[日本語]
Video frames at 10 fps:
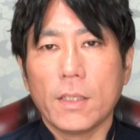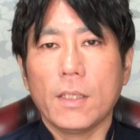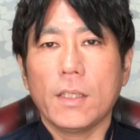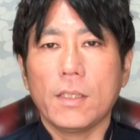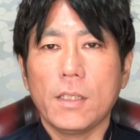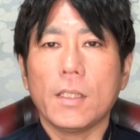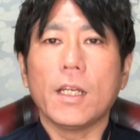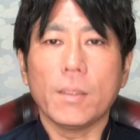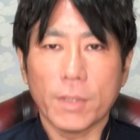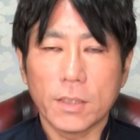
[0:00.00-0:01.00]
えー、に
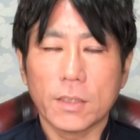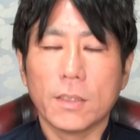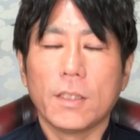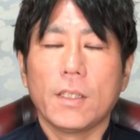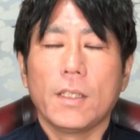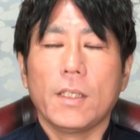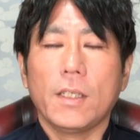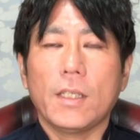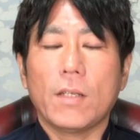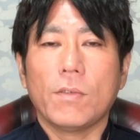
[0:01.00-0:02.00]
なります
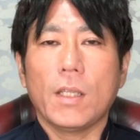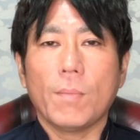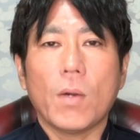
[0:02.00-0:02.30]
なので、